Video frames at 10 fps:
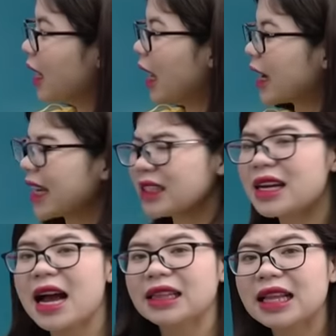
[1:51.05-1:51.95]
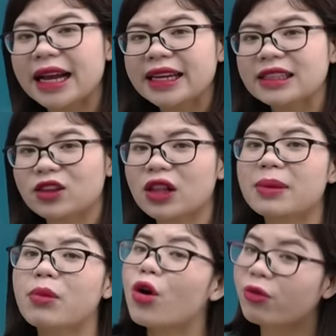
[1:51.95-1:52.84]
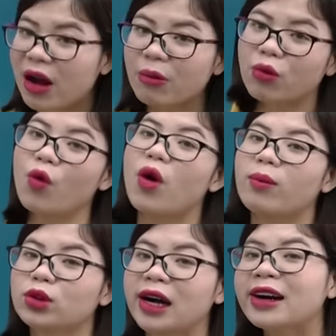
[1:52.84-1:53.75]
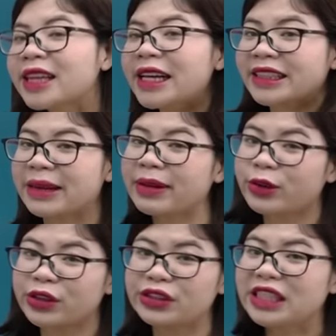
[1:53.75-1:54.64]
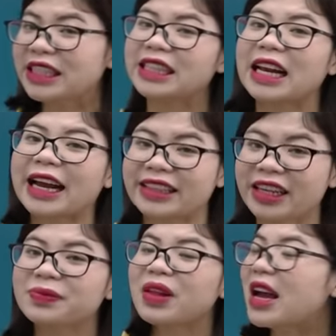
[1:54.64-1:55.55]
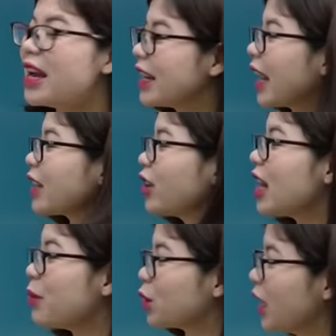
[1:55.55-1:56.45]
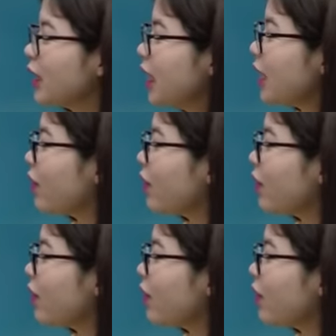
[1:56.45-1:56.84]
à, cái chữ Hán này thì nó là mô phỏng của một thớ thịt. Các bạn cùng nhau nhìn hình ảnh nhá. Hình ảnh nó là một thớ thịt